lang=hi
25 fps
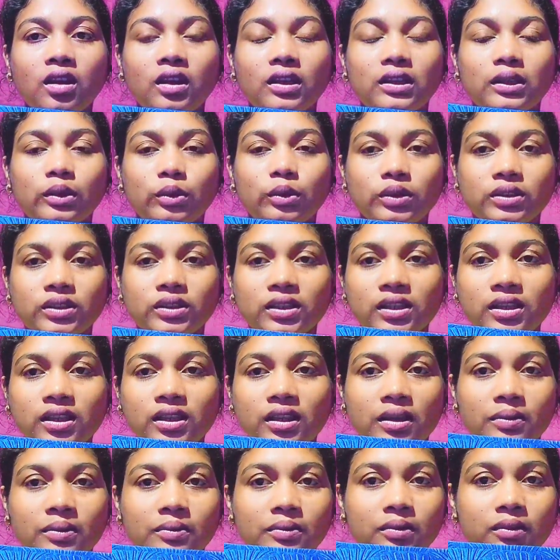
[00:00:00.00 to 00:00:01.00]
तो इसीलिए
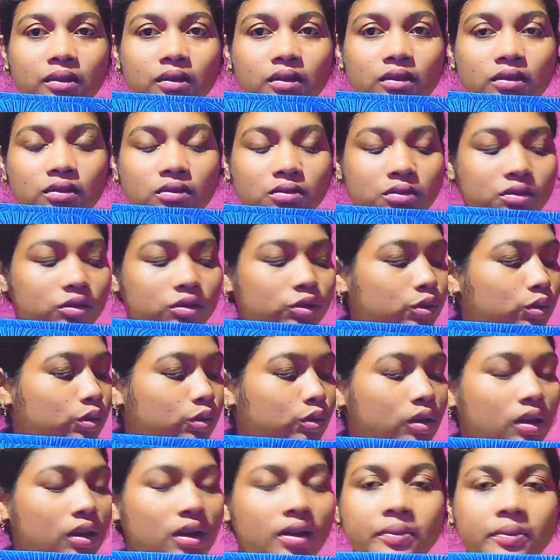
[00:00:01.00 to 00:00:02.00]
हम इसको
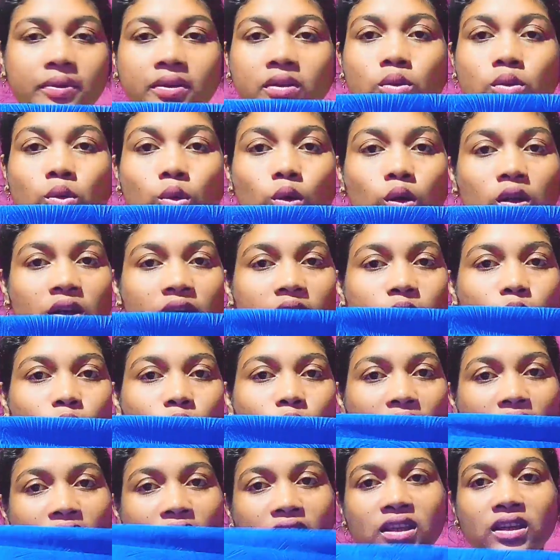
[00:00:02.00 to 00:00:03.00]
ना अभी खोल के तो
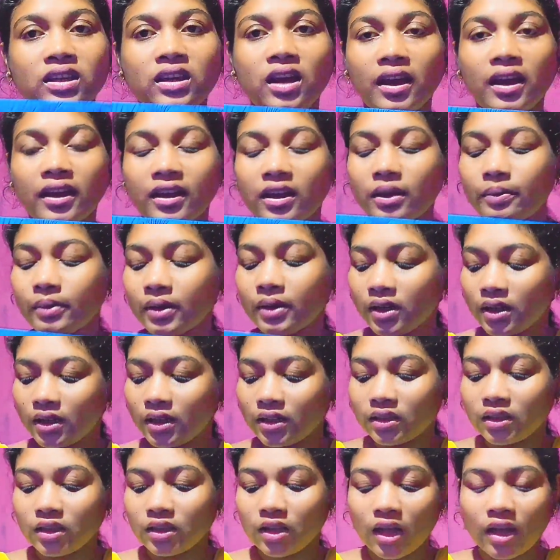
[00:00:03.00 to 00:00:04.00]
नहीं दिखाएंगे बट
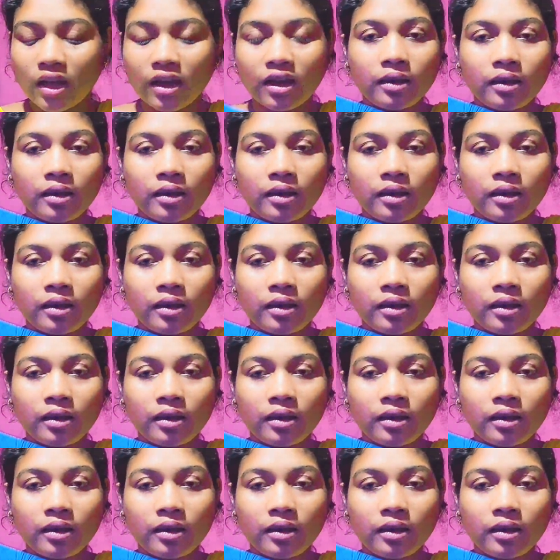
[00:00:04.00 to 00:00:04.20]
इतना